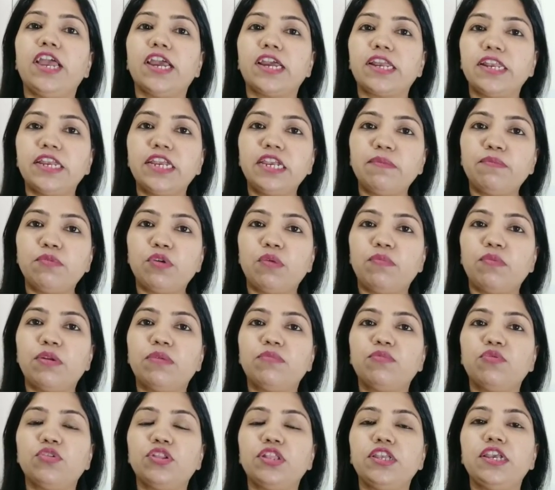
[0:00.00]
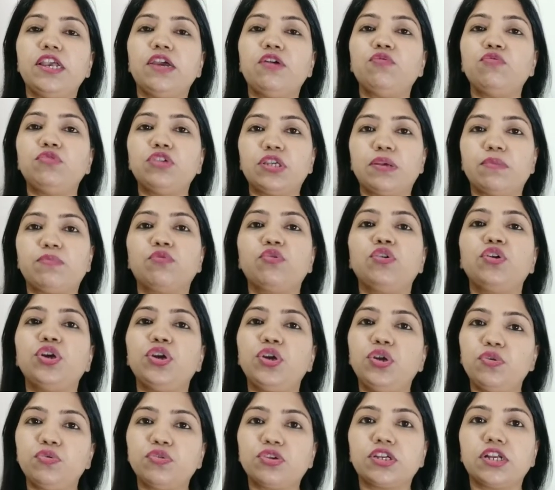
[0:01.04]
एक्ने की प्रॉब्लम होती है उन सबको
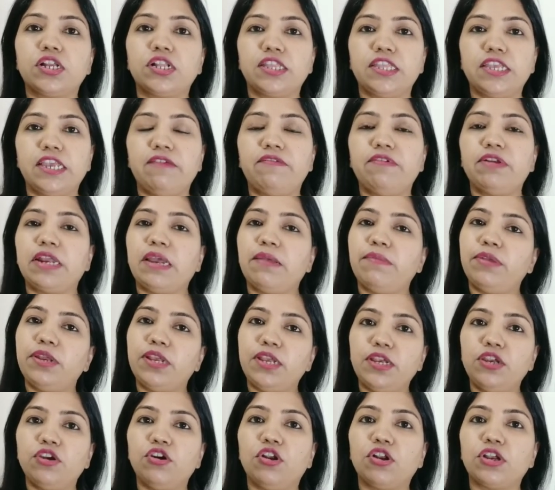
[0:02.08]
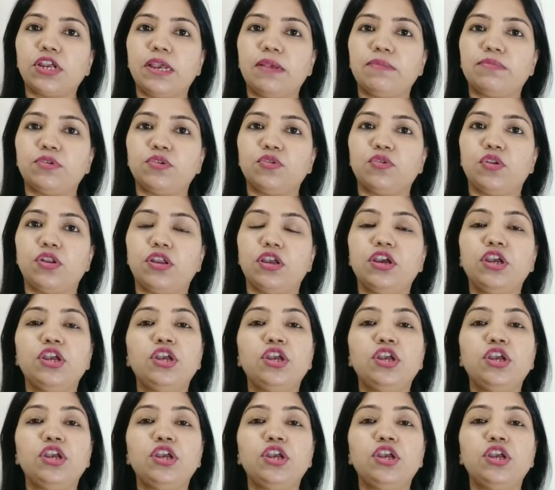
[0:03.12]
रिड्यूस करती है विटामिन ई e और कैप्सूल